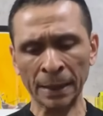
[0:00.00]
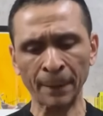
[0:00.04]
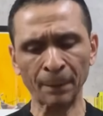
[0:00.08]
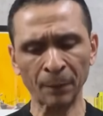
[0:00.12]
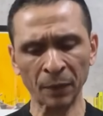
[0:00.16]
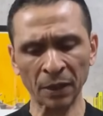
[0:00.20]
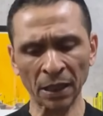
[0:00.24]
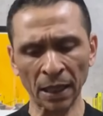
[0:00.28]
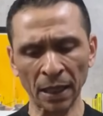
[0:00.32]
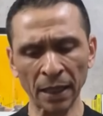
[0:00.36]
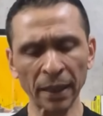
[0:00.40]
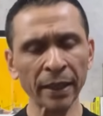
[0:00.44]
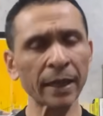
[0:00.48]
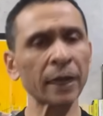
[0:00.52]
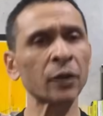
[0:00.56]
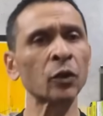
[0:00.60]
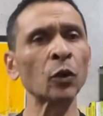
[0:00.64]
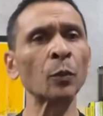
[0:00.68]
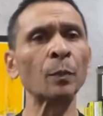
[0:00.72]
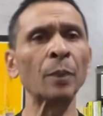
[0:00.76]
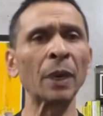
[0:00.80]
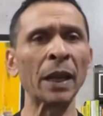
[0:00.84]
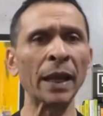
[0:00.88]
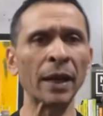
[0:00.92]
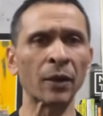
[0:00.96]
ক্লিপটা
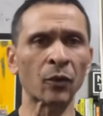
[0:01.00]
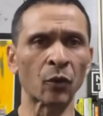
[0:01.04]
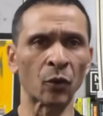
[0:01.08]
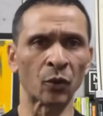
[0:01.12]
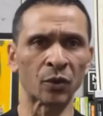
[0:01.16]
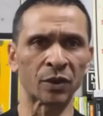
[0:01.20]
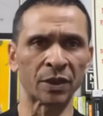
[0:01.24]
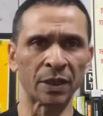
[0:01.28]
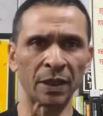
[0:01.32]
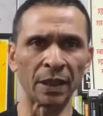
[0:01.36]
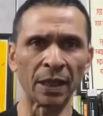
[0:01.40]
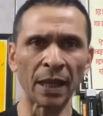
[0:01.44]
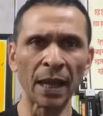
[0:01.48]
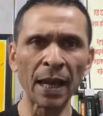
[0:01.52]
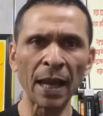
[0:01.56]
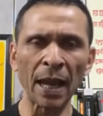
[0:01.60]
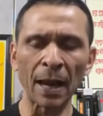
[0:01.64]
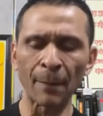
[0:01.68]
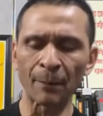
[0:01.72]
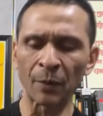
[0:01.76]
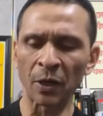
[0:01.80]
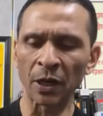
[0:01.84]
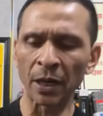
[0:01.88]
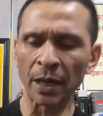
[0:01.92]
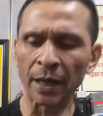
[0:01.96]
একটু প্লে করছি
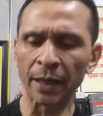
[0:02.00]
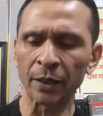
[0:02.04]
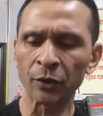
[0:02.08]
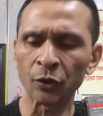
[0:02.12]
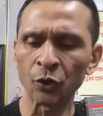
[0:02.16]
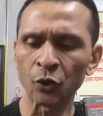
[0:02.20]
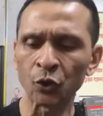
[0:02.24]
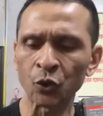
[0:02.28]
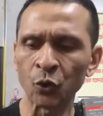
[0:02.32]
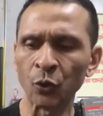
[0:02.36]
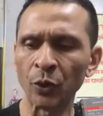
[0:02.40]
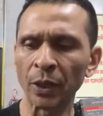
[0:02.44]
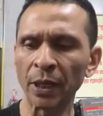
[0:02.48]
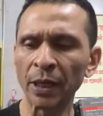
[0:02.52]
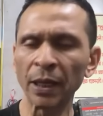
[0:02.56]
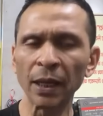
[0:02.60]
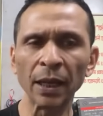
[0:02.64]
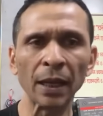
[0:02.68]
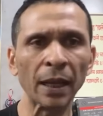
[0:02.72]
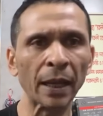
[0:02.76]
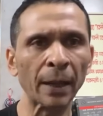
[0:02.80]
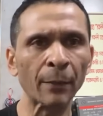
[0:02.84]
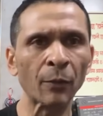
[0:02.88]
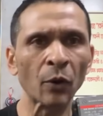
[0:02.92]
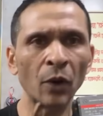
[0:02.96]
হ্যাঁ আপনারা একটু
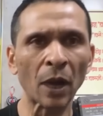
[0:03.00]
শুনেন